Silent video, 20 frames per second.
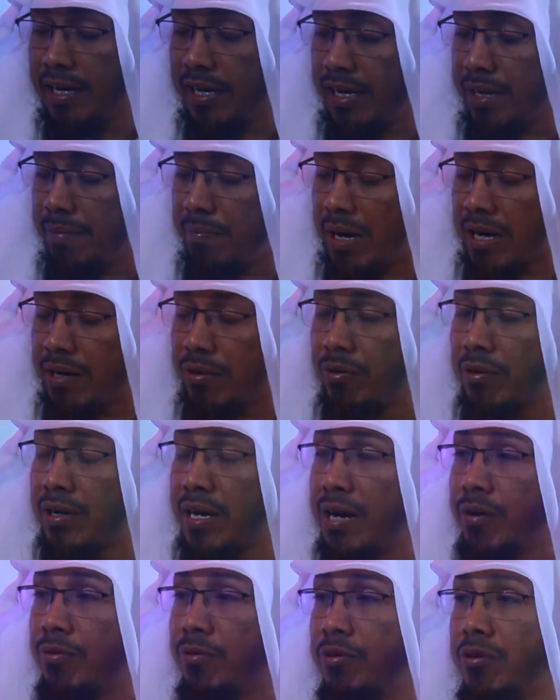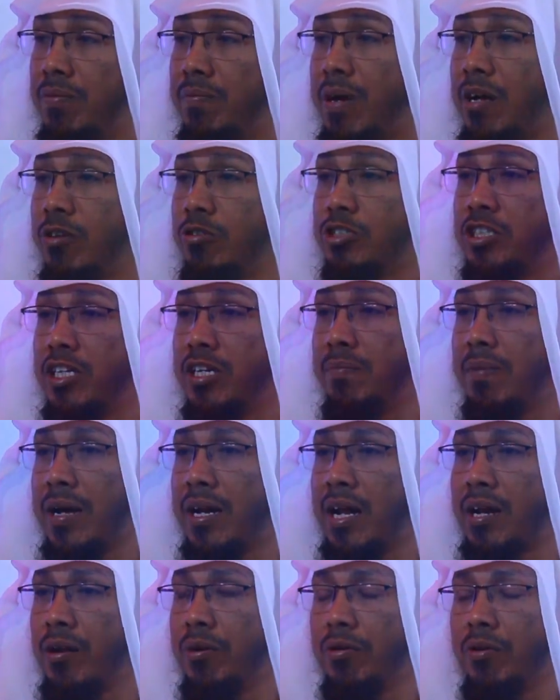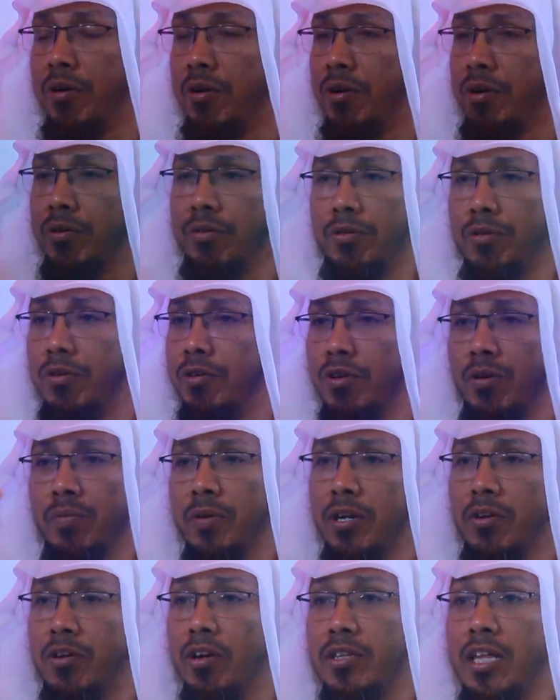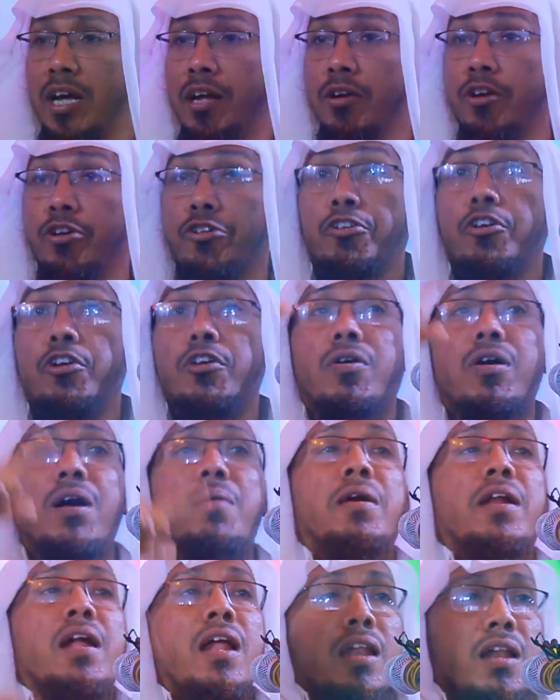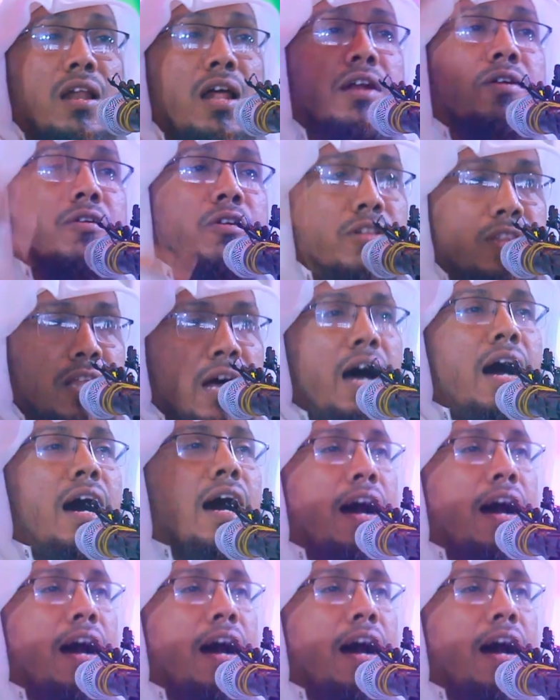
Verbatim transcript: এই বাক্যটা কোনো মানুষের বানানো নয় কোনো নবীর কথা নয় স্বয়ং আমার আল্লাহর কথা